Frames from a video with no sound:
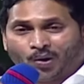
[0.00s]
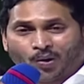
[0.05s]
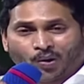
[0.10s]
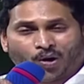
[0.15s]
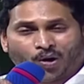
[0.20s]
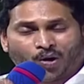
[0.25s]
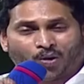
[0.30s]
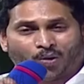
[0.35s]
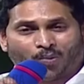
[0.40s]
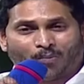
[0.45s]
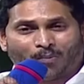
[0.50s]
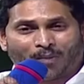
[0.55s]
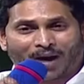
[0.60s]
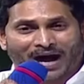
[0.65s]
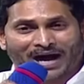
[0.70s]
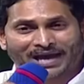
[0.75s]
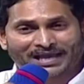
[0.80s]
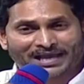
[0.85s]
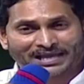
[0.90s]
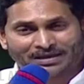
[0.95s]
ఓ
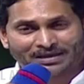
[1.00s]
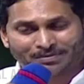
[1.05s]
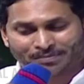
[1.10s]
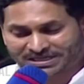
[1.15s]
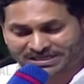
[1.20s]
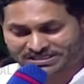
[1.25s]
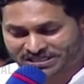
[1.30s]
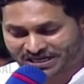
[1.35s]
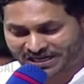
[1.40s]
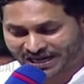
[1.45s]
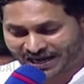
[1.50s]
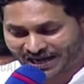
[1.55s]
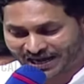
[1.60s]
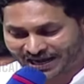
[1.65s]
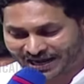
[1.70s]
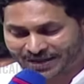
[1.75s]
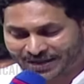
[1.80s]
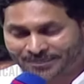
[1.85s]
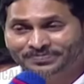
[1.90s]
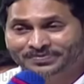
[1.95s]
మాయని మచ్చగా
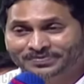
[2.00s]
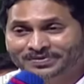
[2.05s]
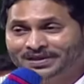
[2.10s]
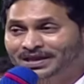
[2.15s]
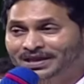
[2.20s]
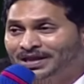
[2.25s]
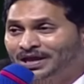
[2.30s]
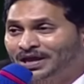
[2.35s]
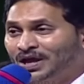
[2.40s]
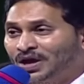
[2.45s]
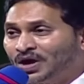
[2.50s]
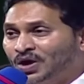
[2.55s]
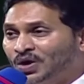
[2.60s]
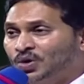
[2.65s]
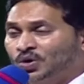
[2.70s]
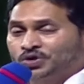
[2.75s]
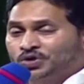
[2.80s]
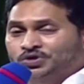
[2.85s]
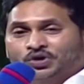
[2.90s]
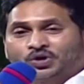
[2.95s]

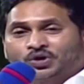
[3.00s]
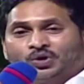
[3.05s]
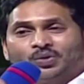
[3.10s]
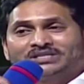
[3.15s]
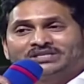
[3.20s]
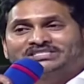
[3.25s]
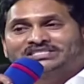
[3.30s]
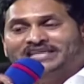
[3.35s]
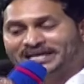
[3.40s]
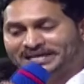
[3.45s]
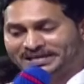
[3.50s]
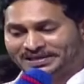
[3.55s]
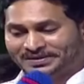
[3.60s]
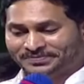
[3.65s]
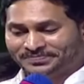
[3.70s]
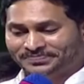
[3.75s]
గుర్తుకు వస్తాయి